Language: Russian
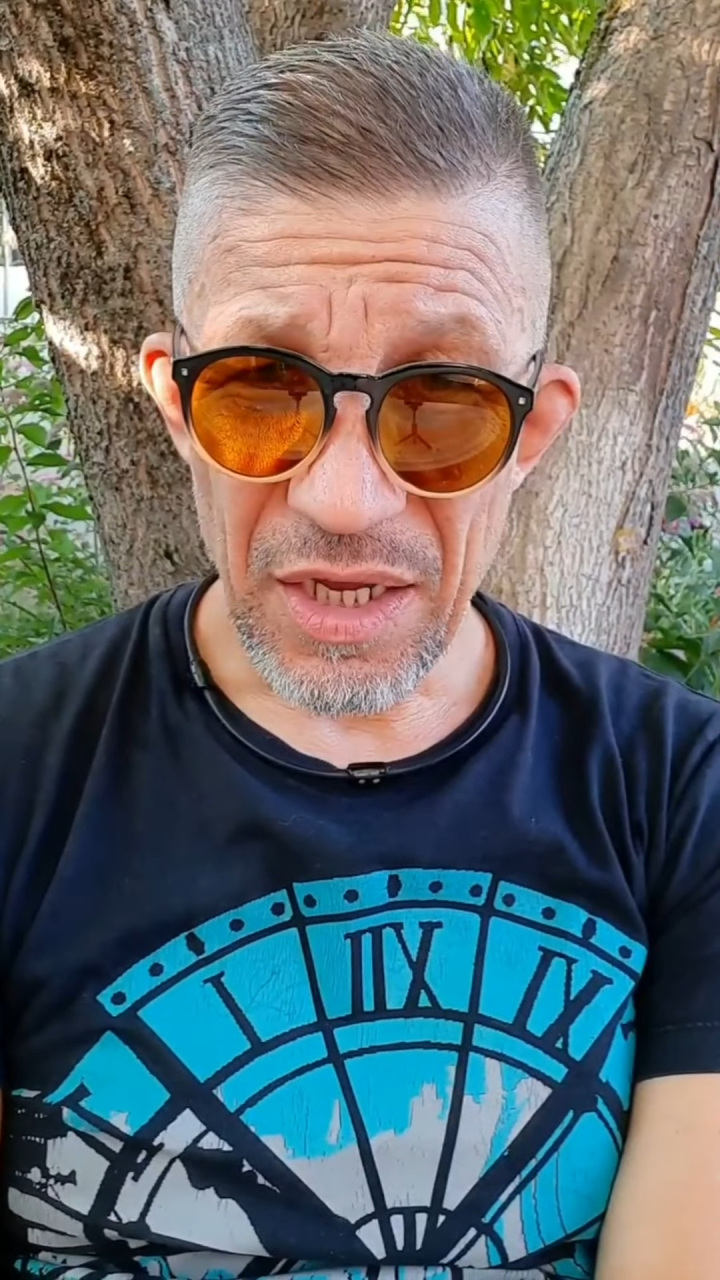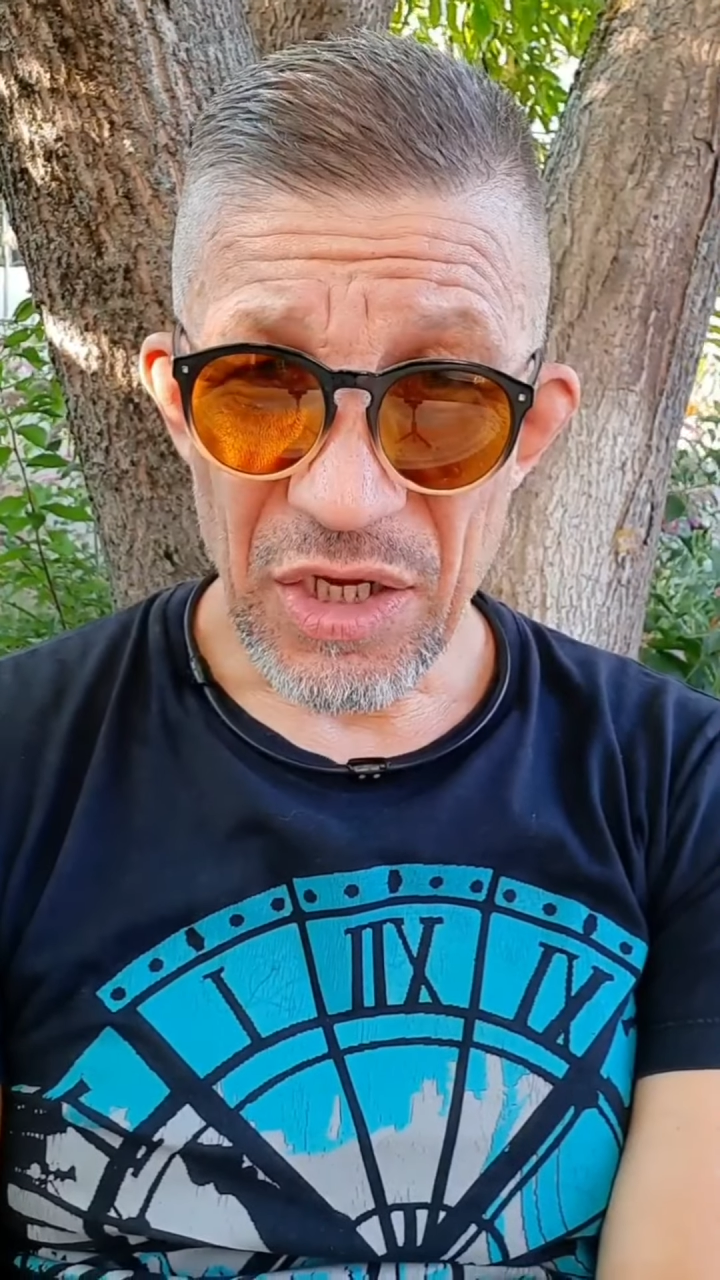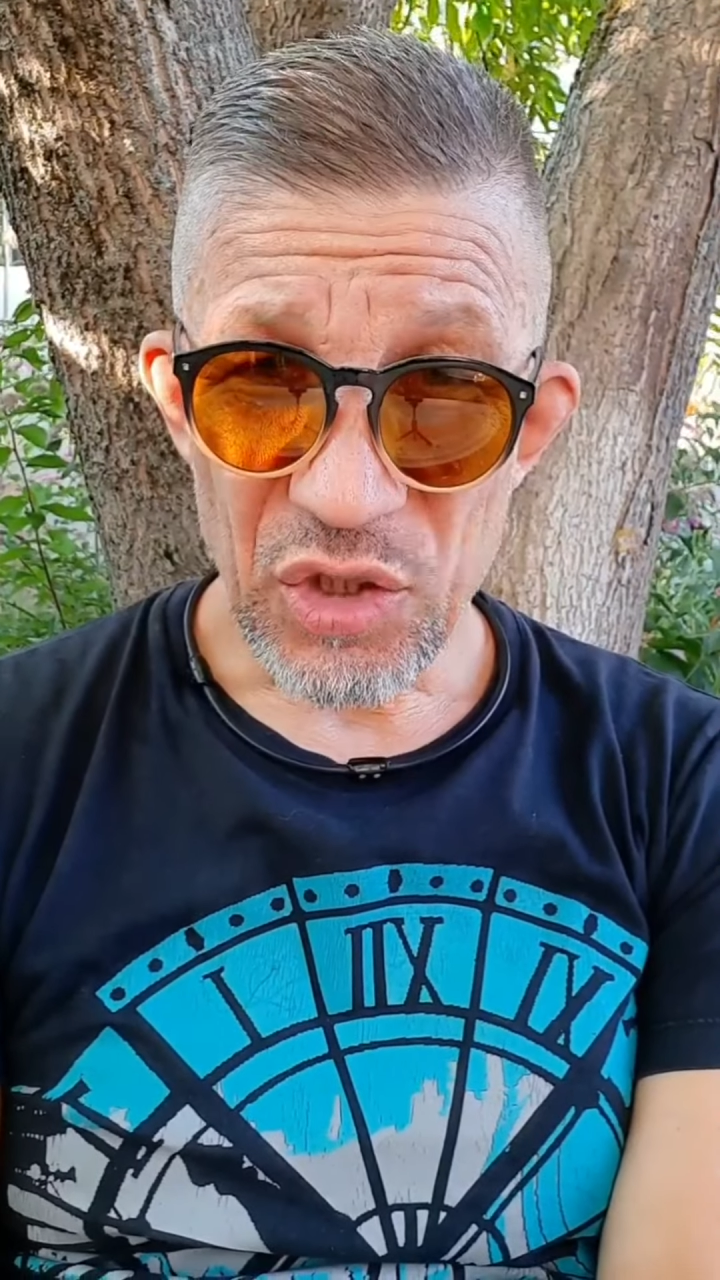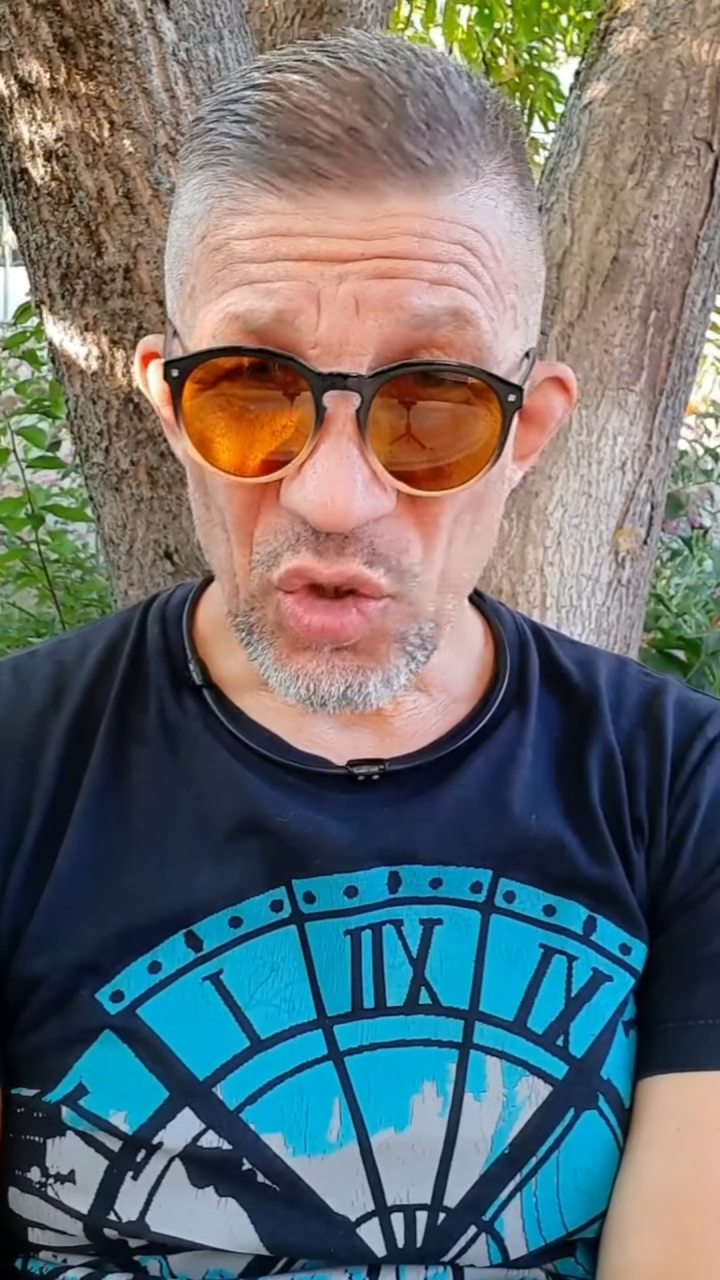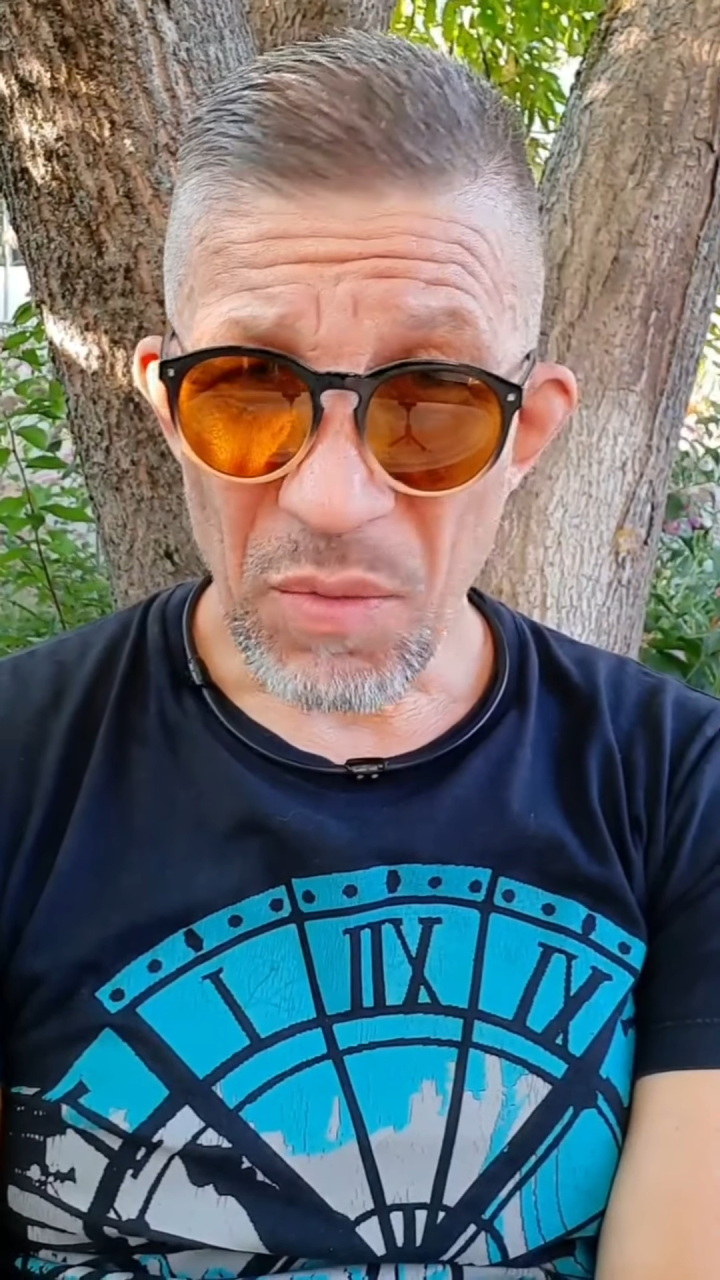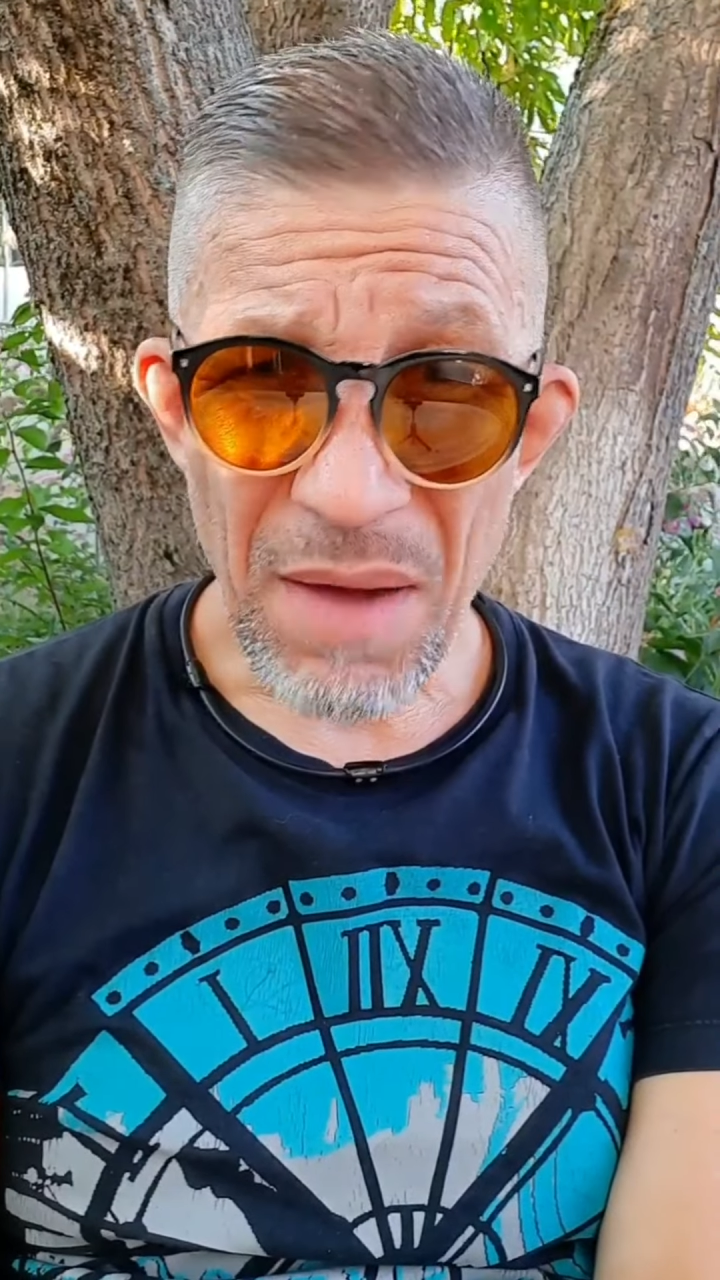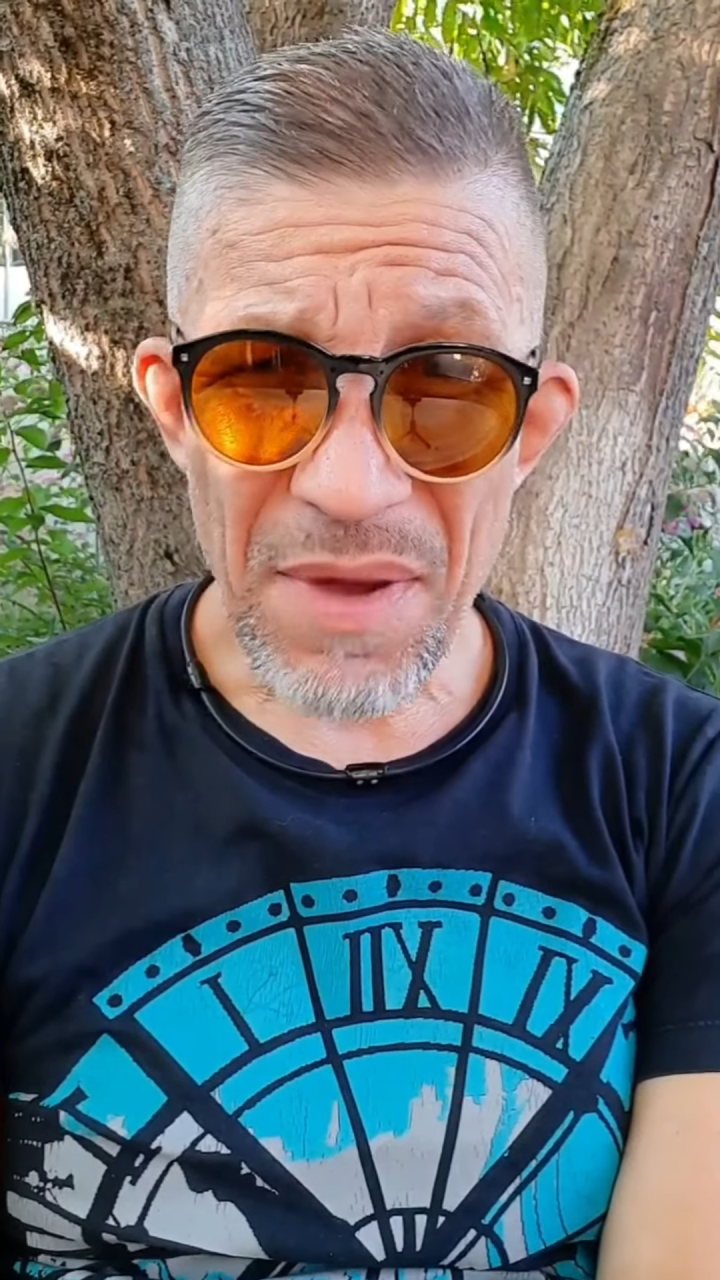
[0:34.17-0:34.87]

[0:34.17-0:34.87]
что баба,